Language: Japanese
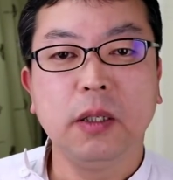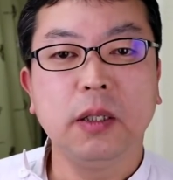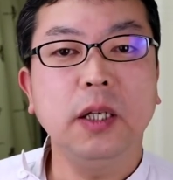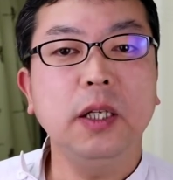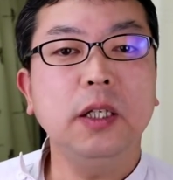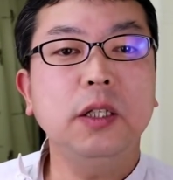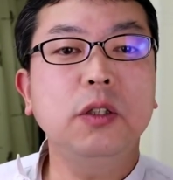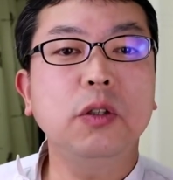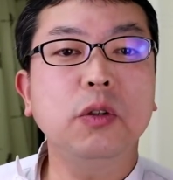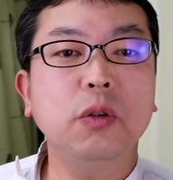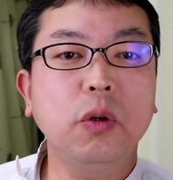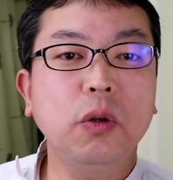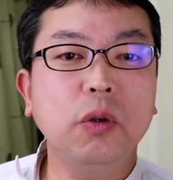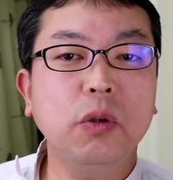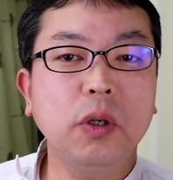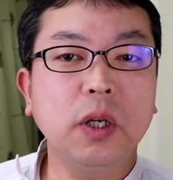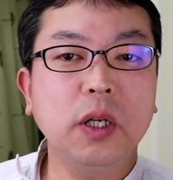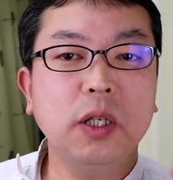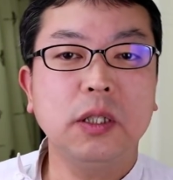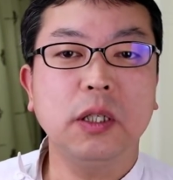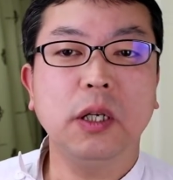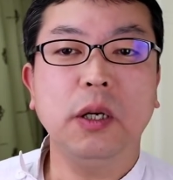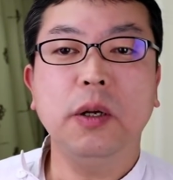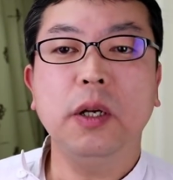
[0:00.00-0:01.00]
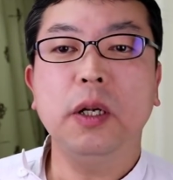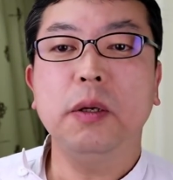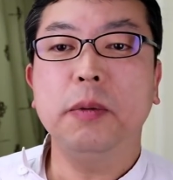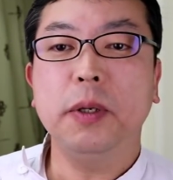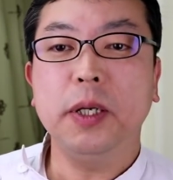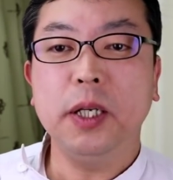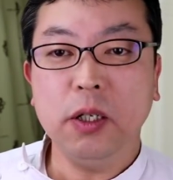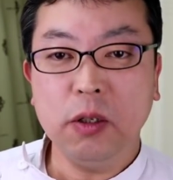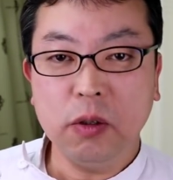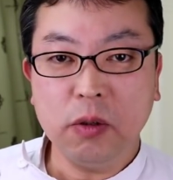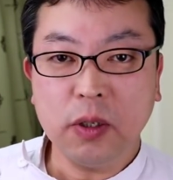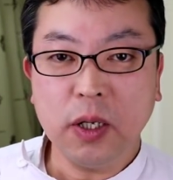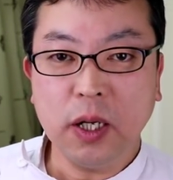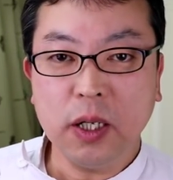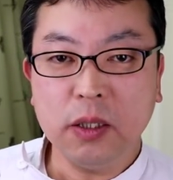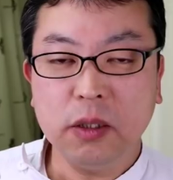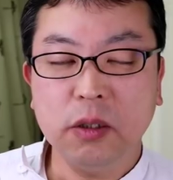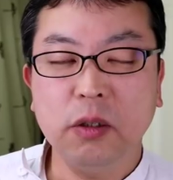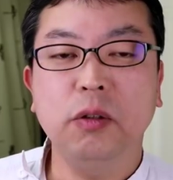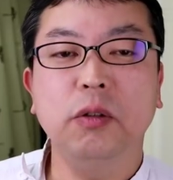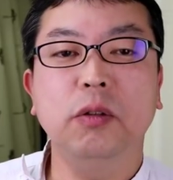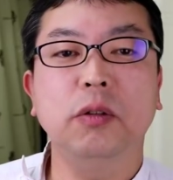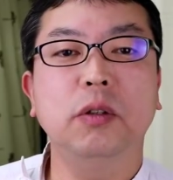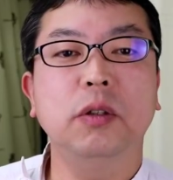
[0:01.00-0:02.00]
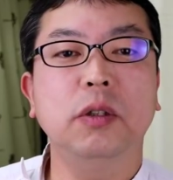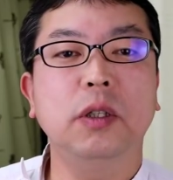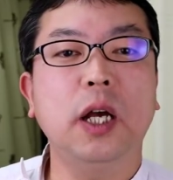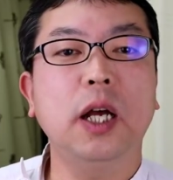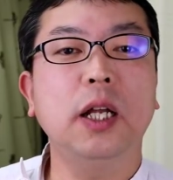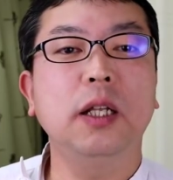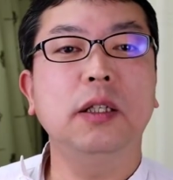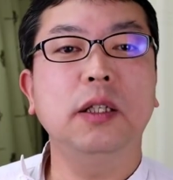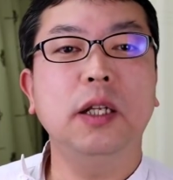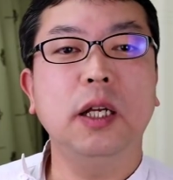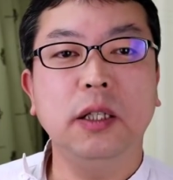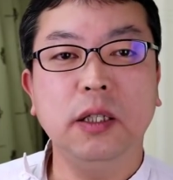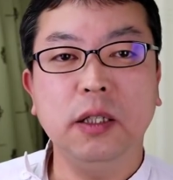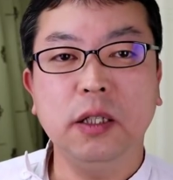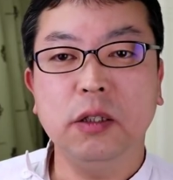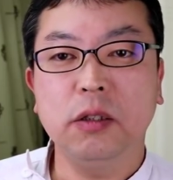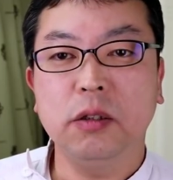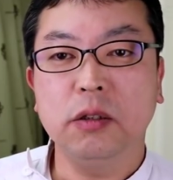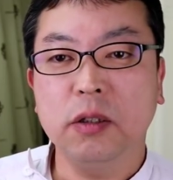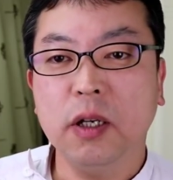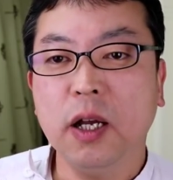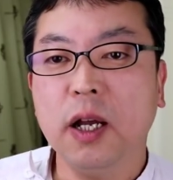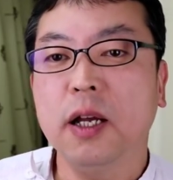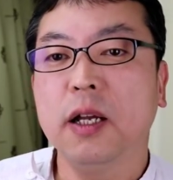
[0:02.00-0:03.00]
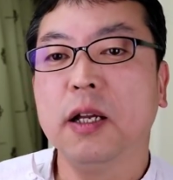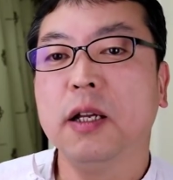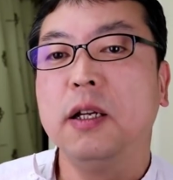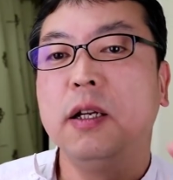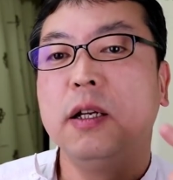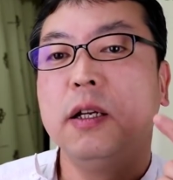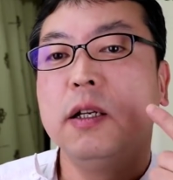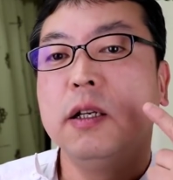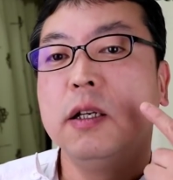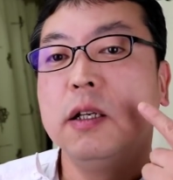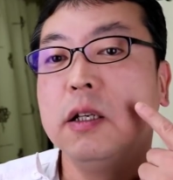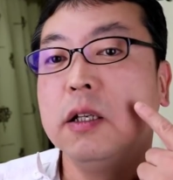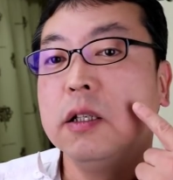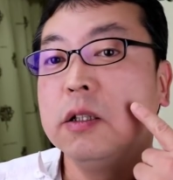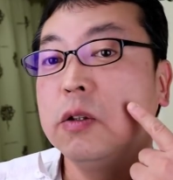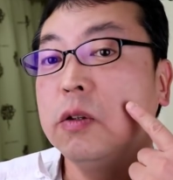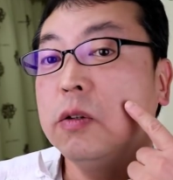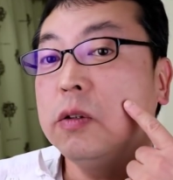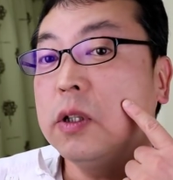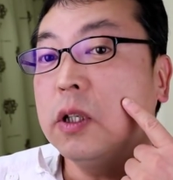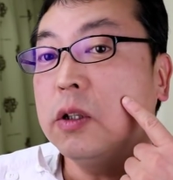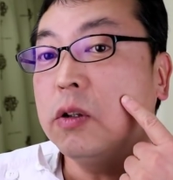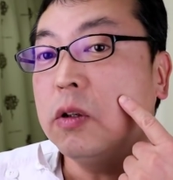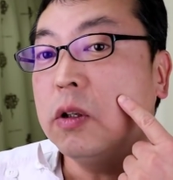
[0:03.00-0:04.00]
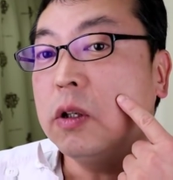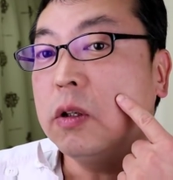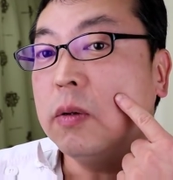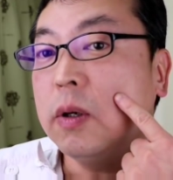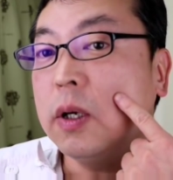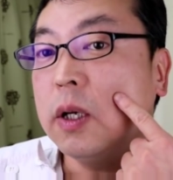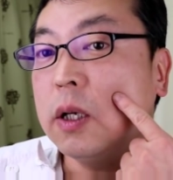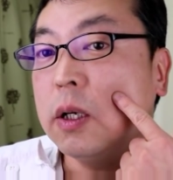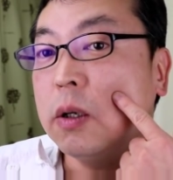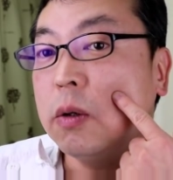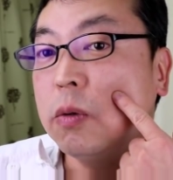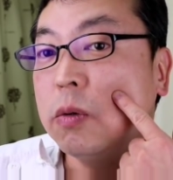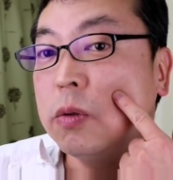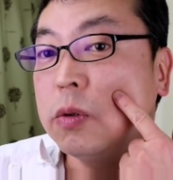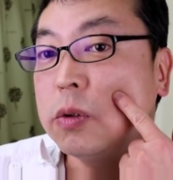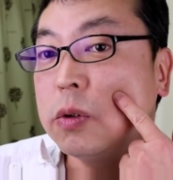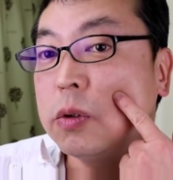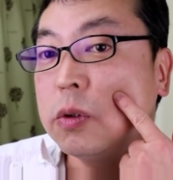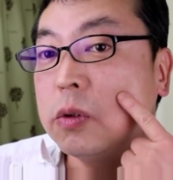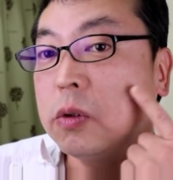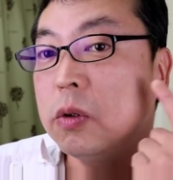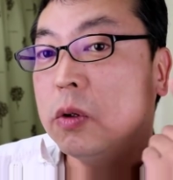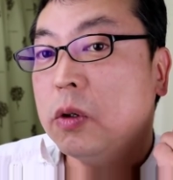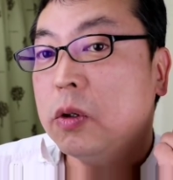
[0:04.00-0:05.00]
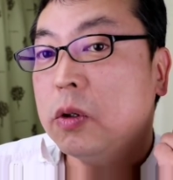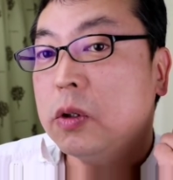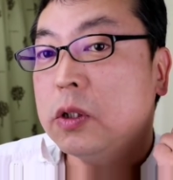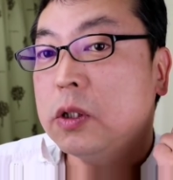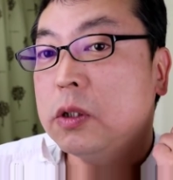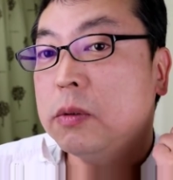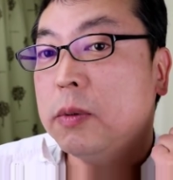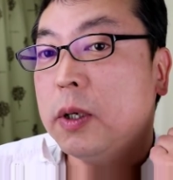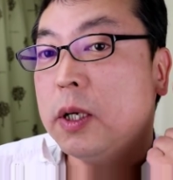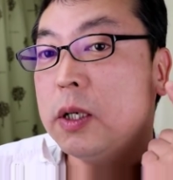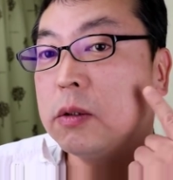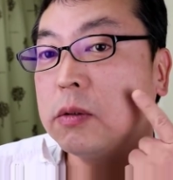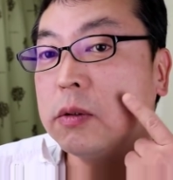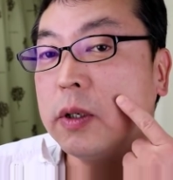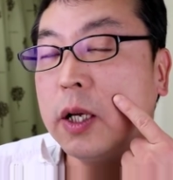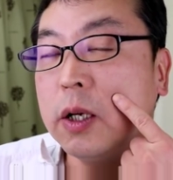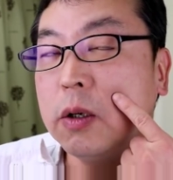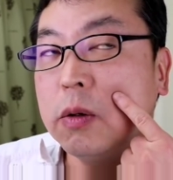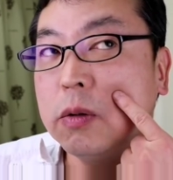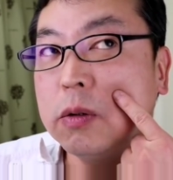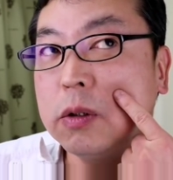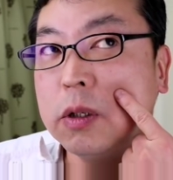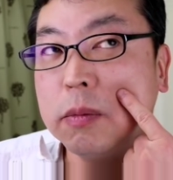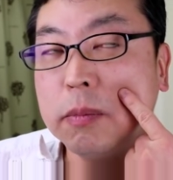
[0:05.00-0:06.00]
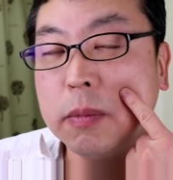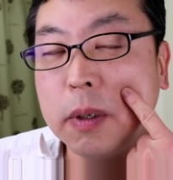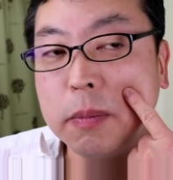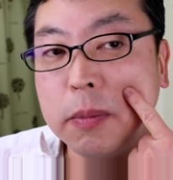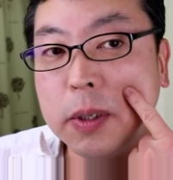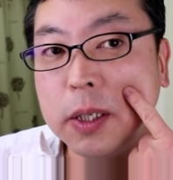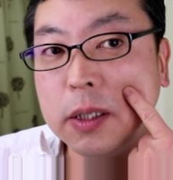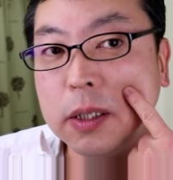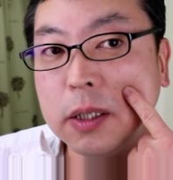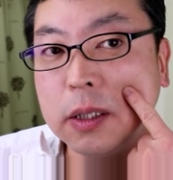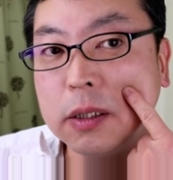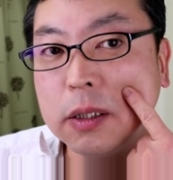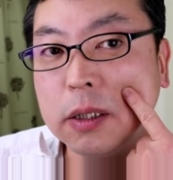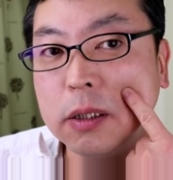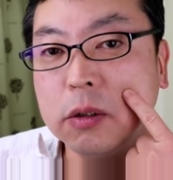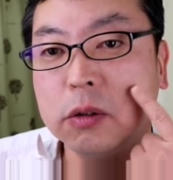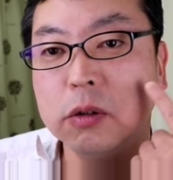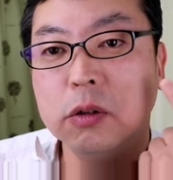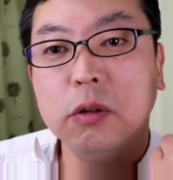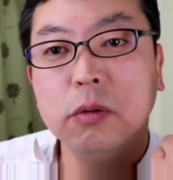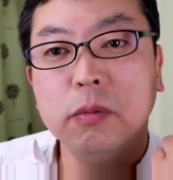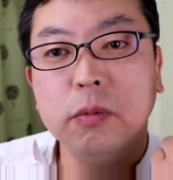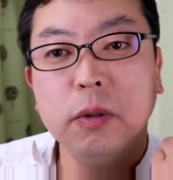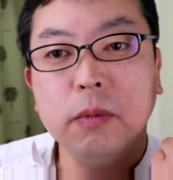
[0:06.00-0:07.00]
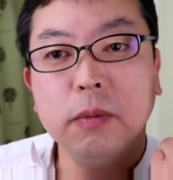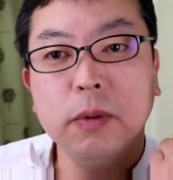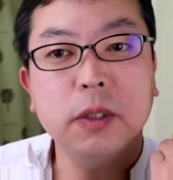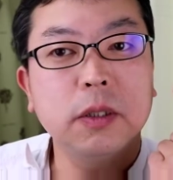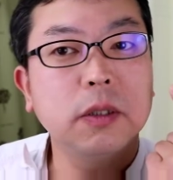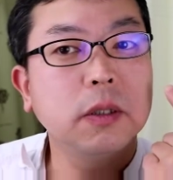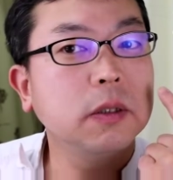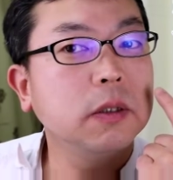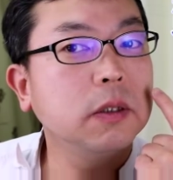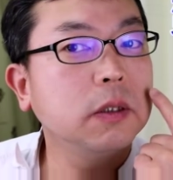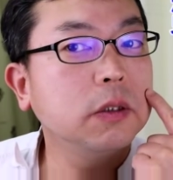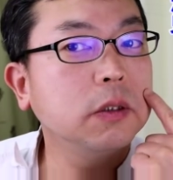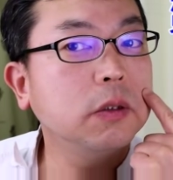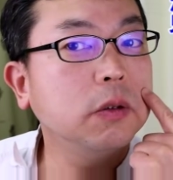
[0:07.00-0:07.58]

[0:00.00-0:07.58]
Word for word: で、いつ頃から触ればいいのかという判断ですが、そういった時は押すとしばらくへこんだままになっていると思います。